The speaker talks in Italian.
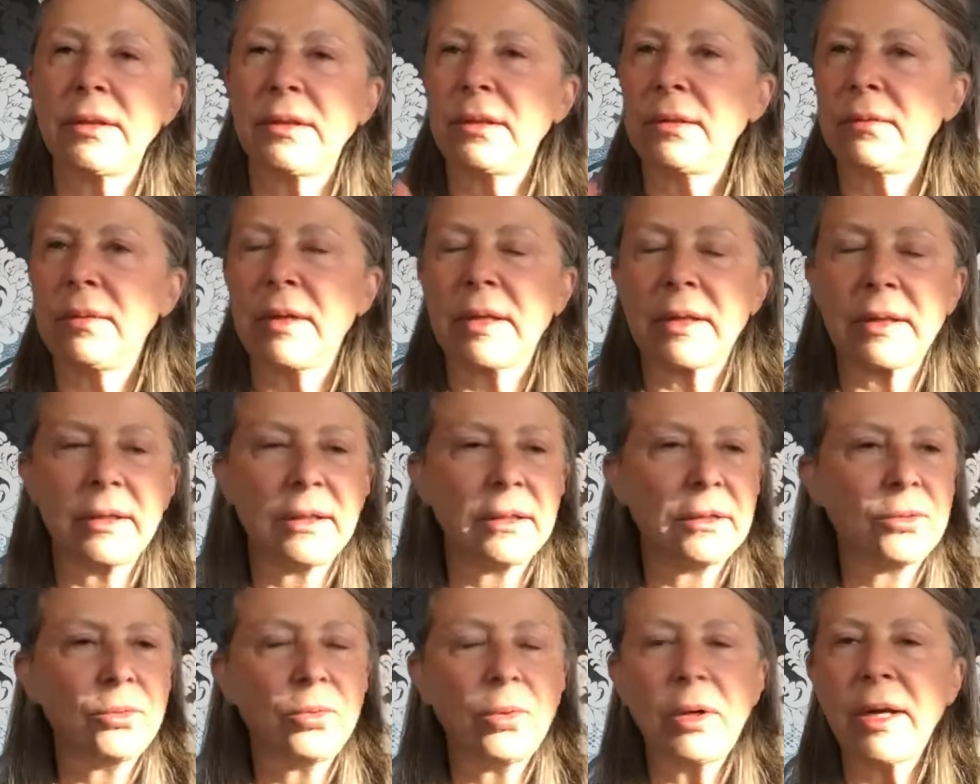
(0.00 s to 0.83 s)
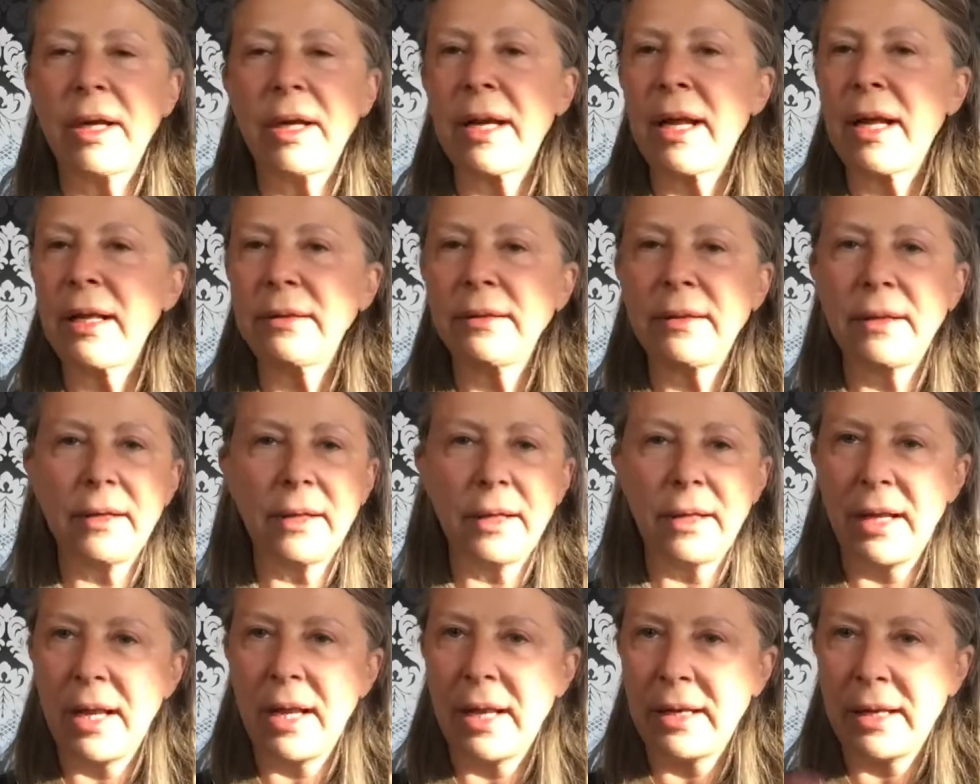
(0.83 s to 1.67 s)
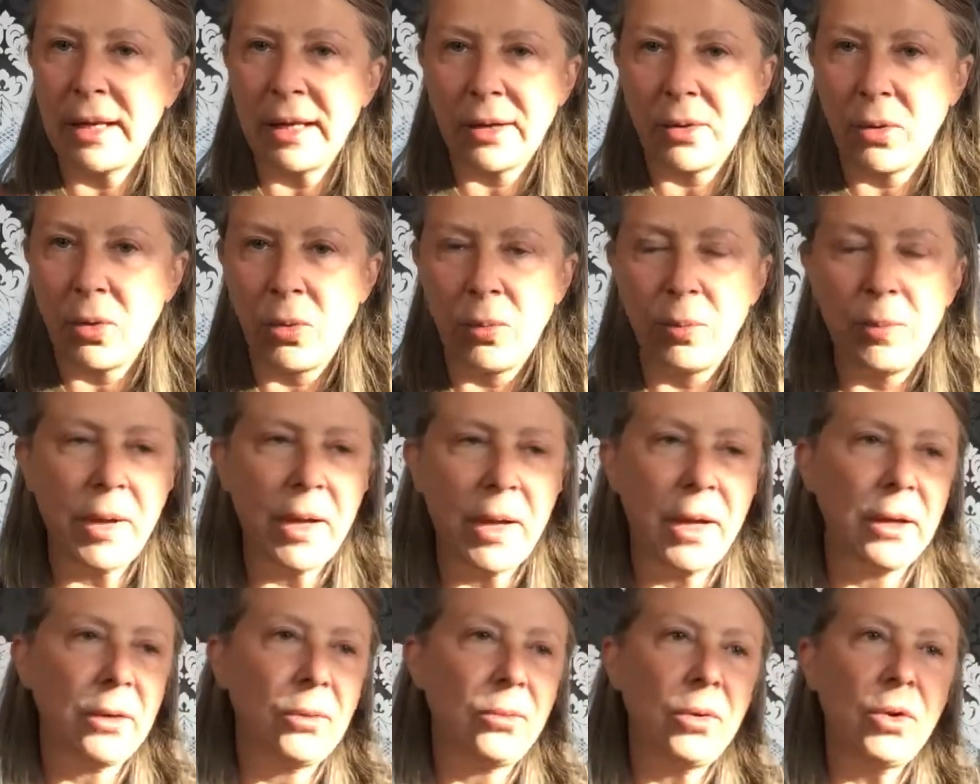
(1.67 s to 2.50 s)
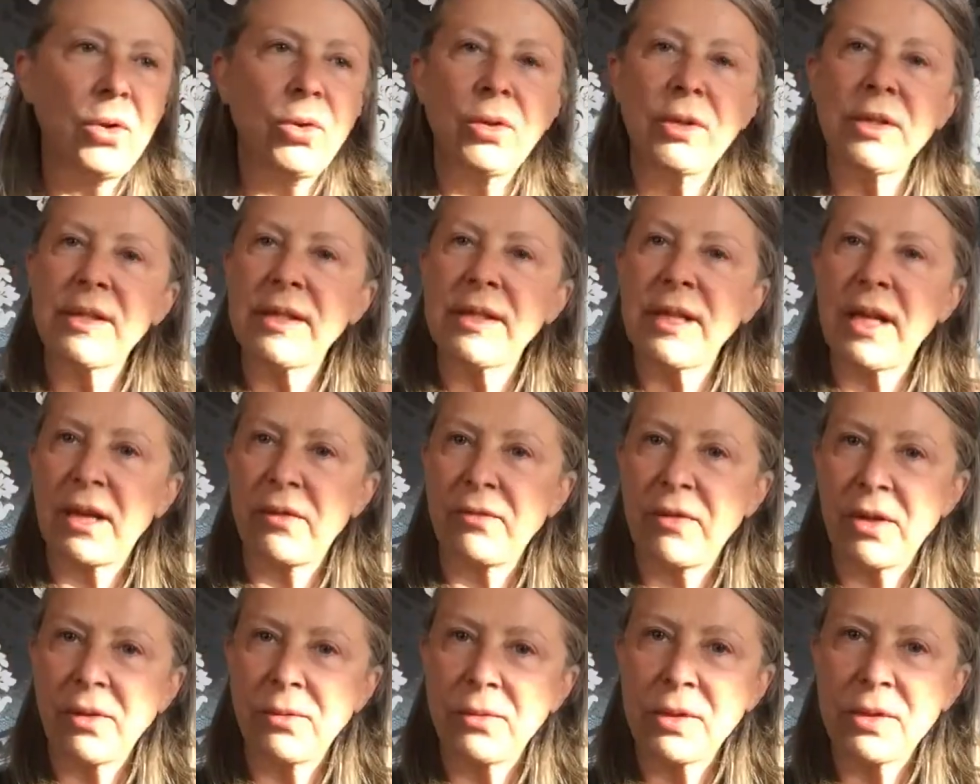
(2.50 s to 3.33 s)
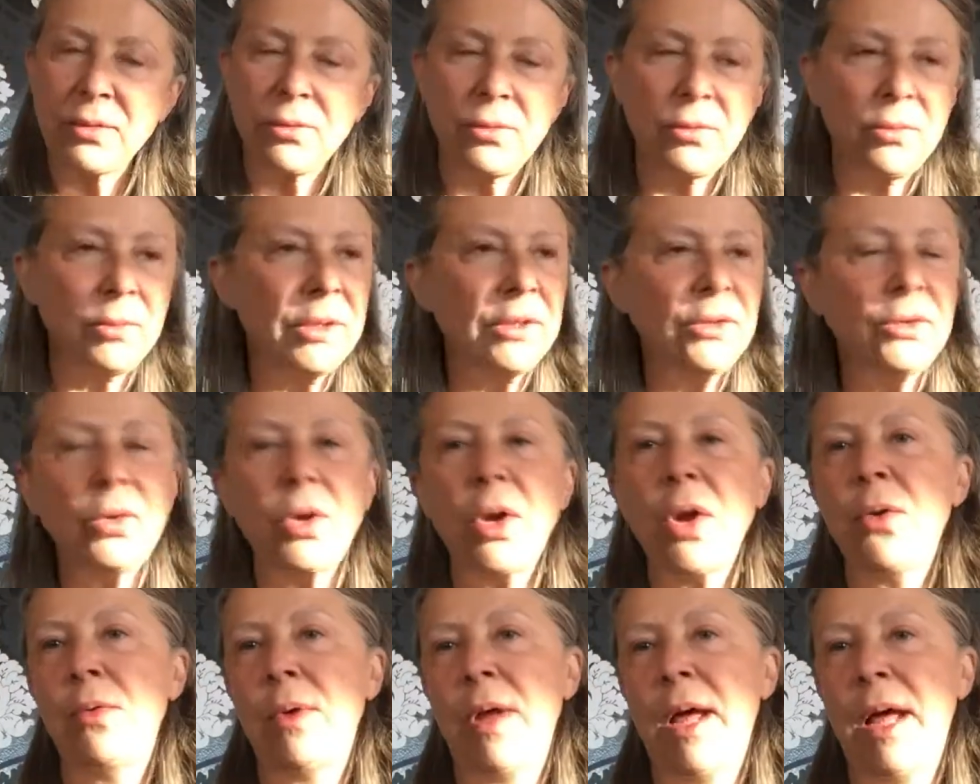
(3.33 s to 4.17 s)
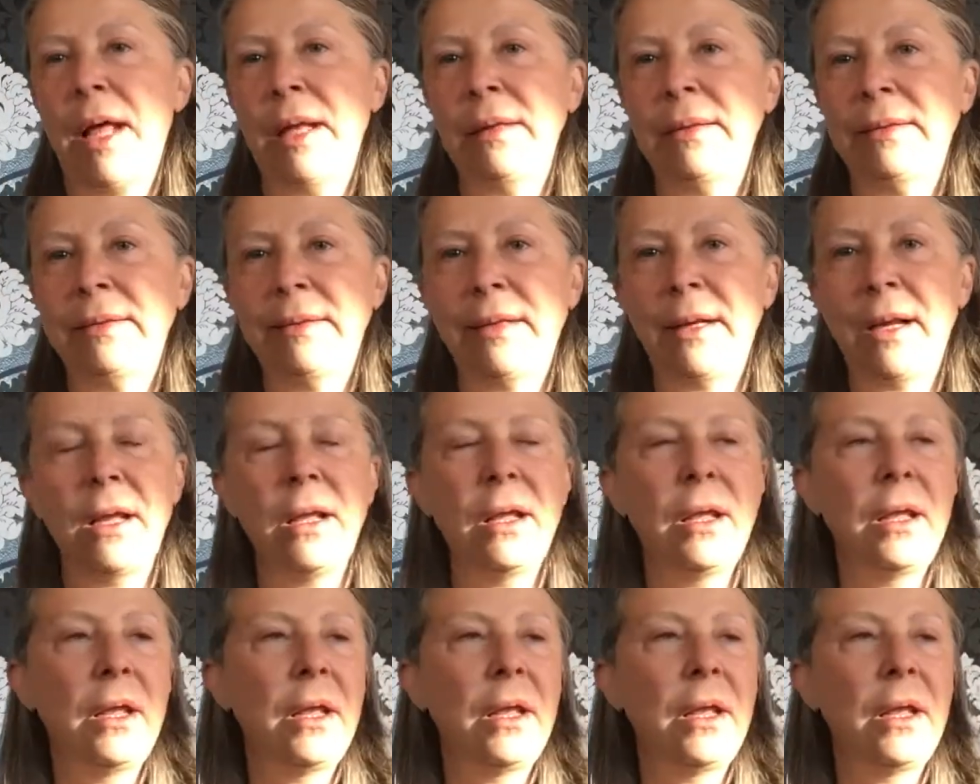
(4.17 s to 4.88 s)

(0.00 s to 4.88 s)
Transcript: guarda il tuo carattere è una roba quello che serve in questo momento è un'altra